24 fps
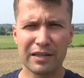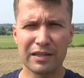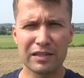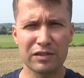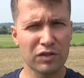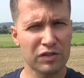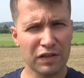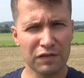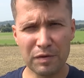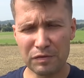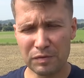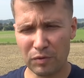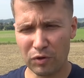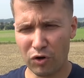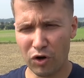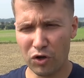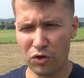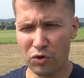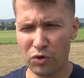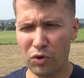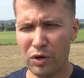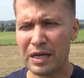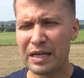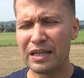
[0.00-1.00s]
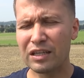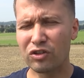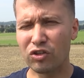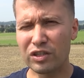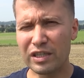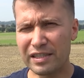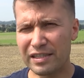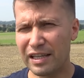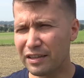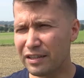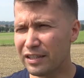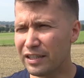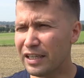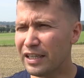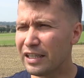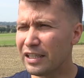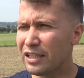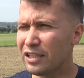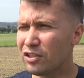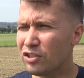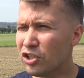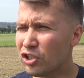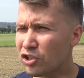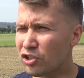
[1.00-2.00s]
zostaw mnie w spokoju, to niestety
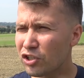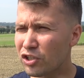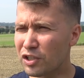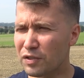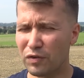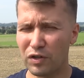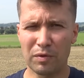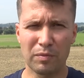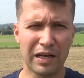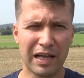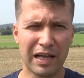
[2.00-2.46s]
niszczysz swoją